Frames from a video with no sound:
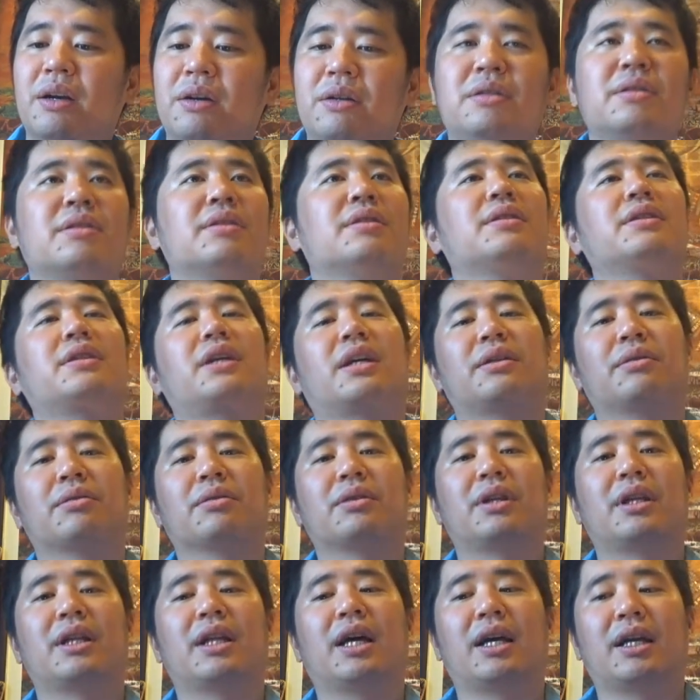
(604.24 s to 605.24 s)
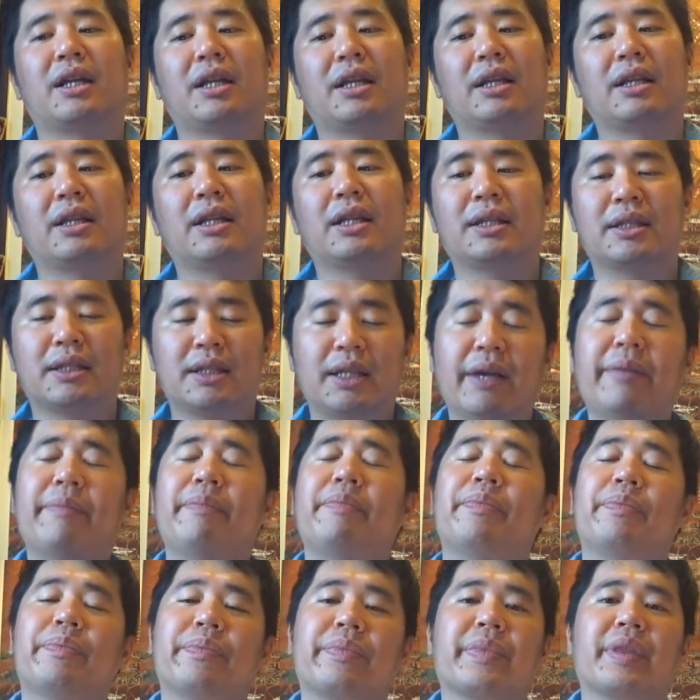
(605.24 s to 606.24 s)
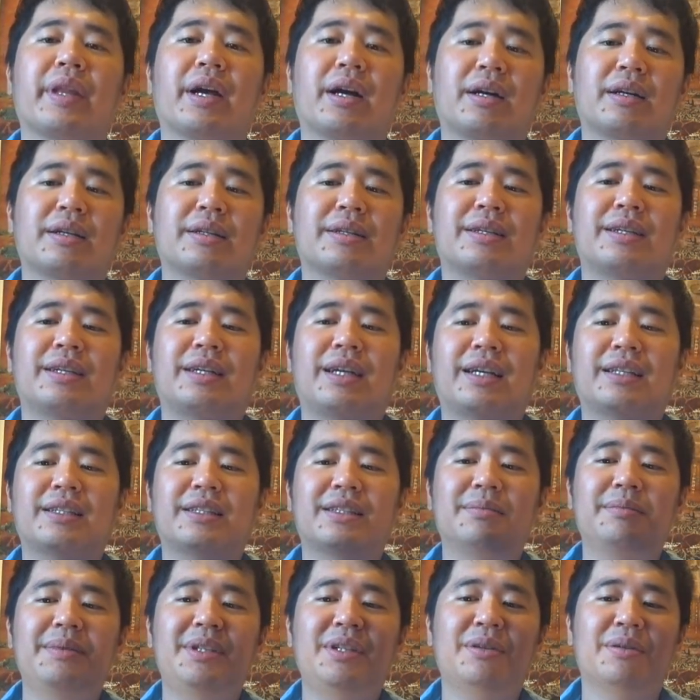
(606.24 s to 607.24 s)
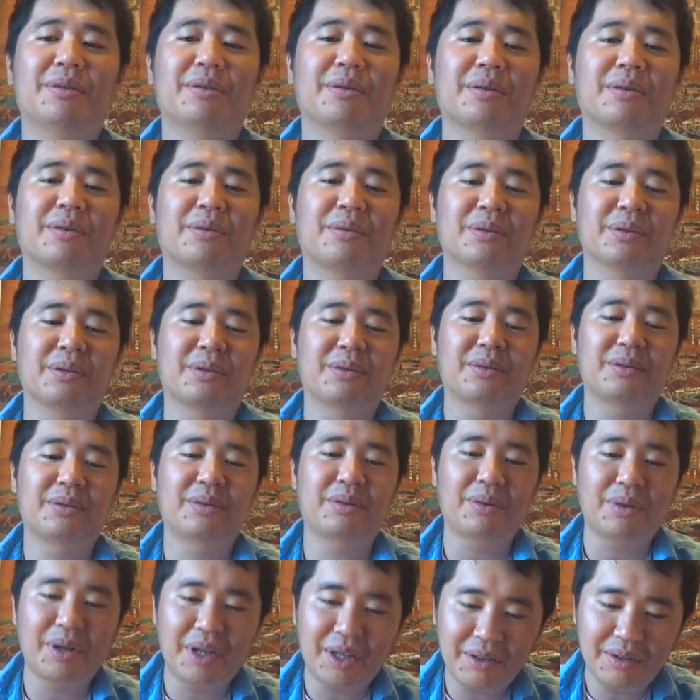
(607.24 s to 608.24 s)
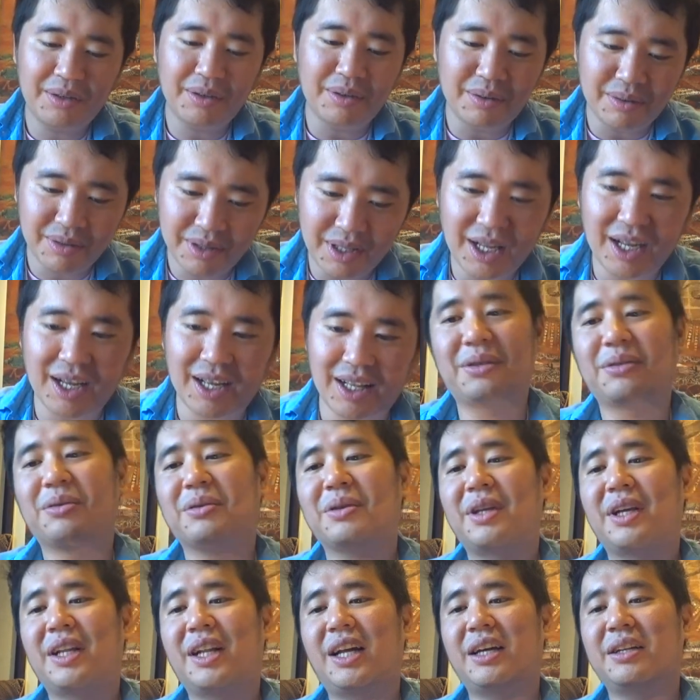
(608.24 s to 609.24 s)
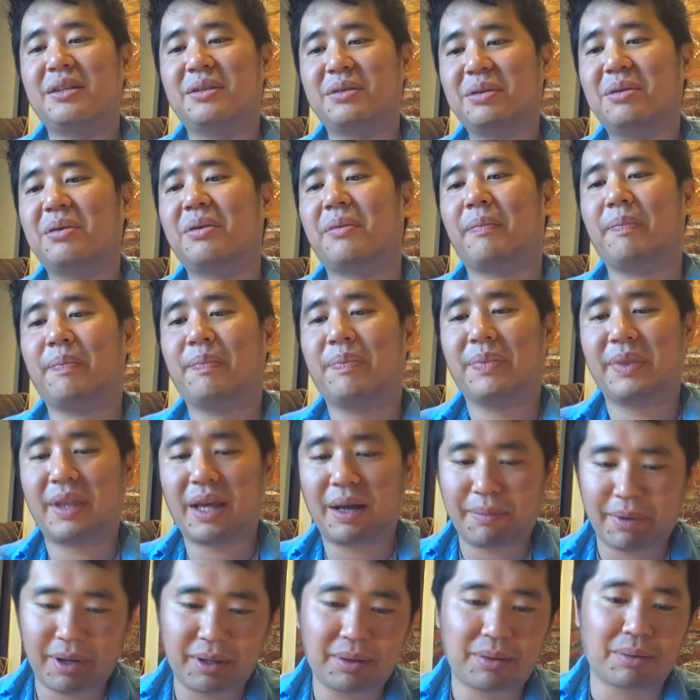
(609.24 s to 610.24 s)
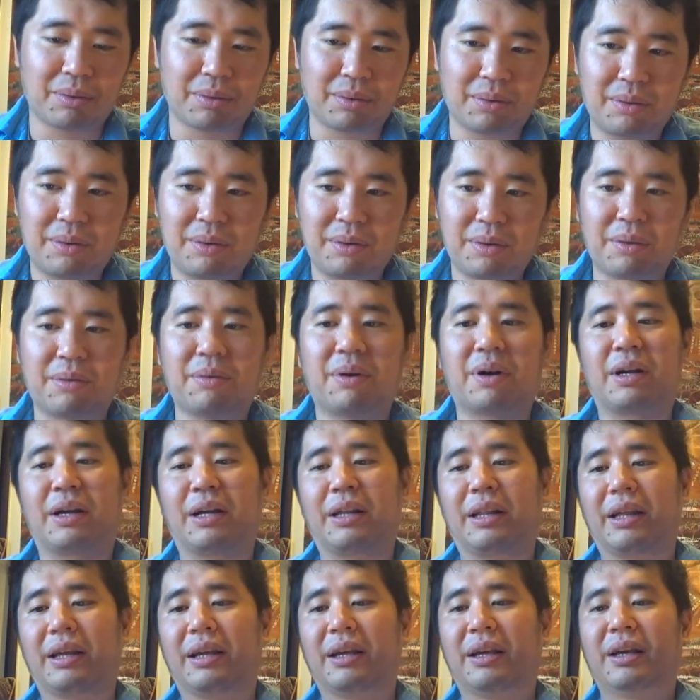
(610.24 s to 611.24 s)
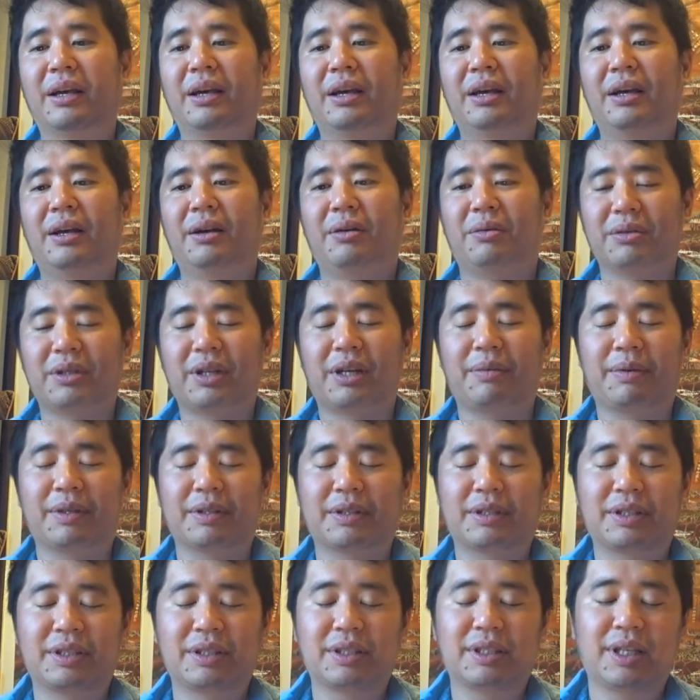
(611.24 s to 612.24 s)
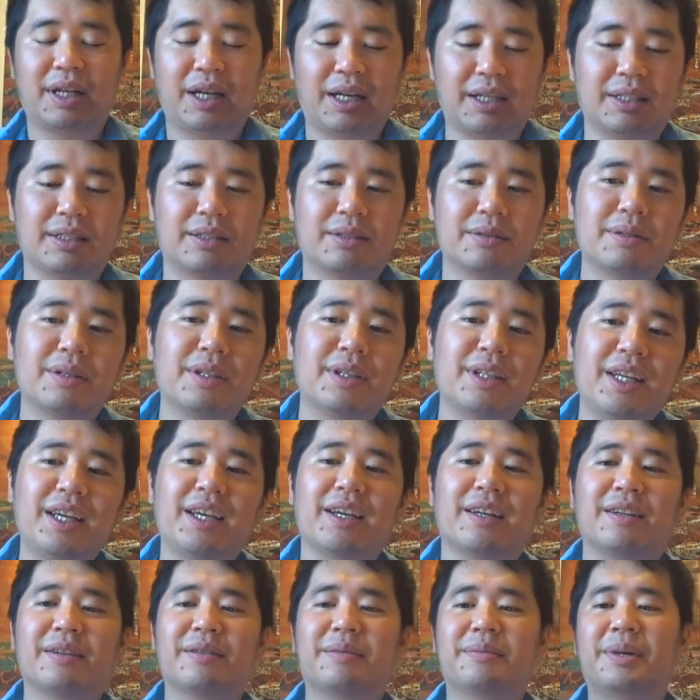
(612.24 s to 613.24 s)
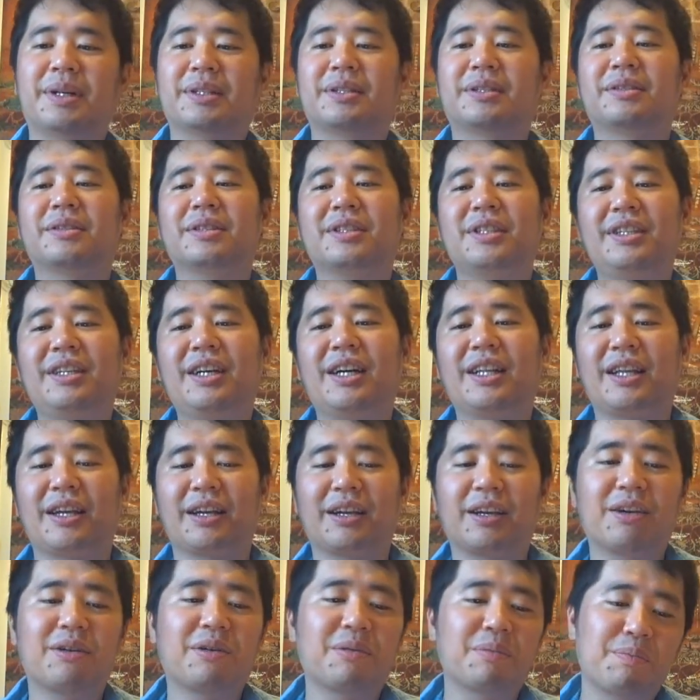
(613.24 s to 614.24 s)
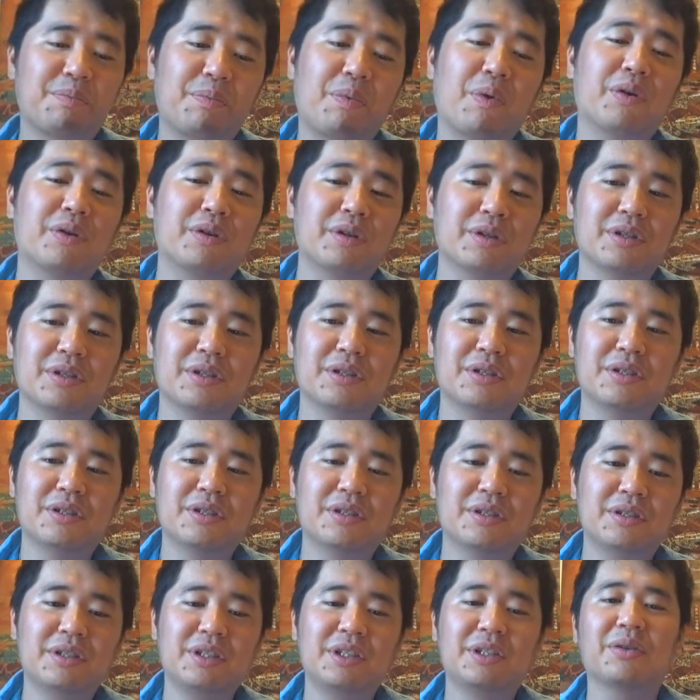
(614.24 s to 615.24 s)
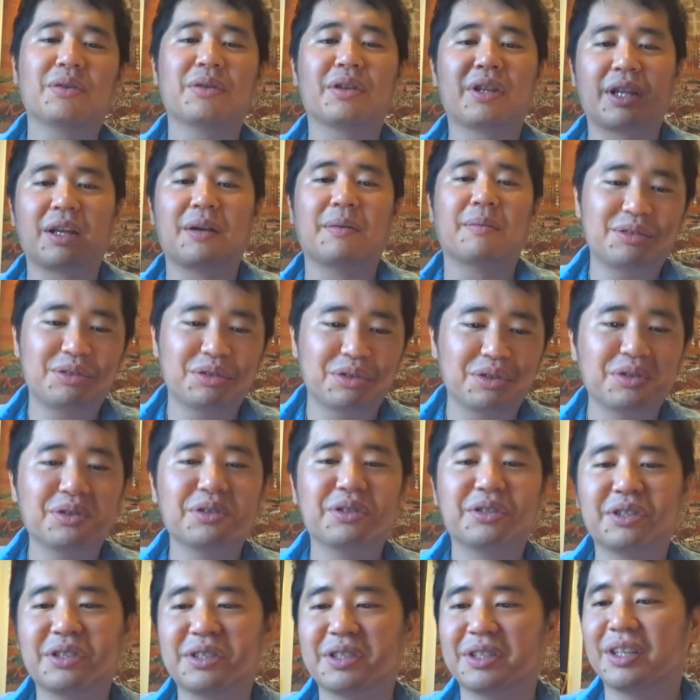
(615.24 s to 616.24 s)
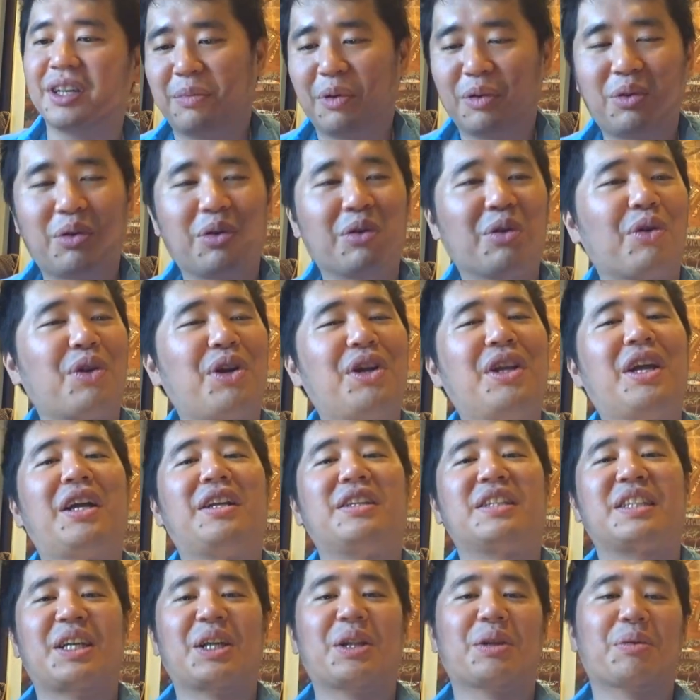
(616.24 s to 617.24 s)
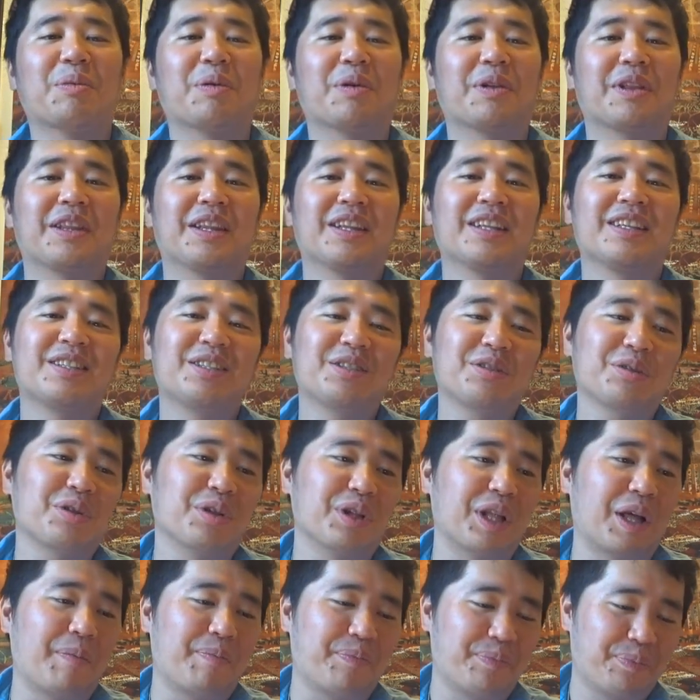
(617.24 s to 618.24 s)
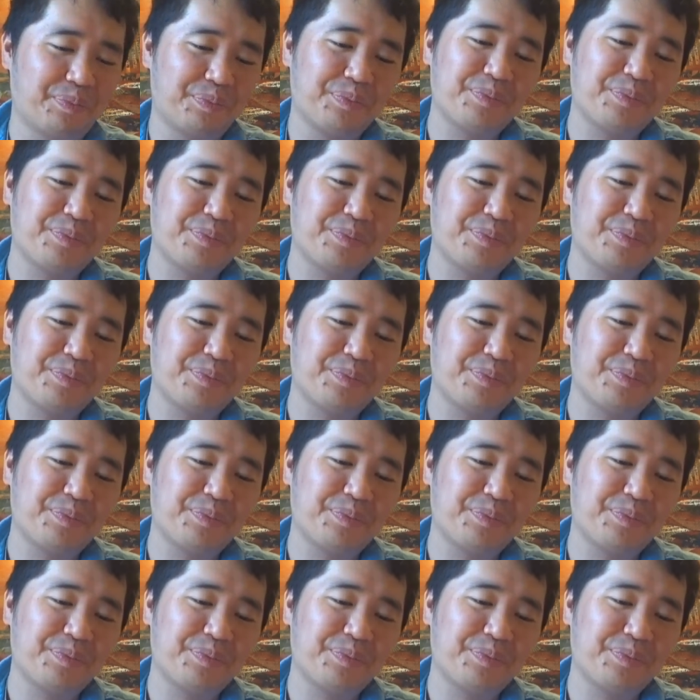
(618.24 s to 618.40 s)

クルーズには乗ってないですね。うん、だから休みをこう取れるような人でないとダメというわけでございます。はい、それで、まあ、次はね、僕にとってクルーズもっと乗りたいんですけども、ちょっとね、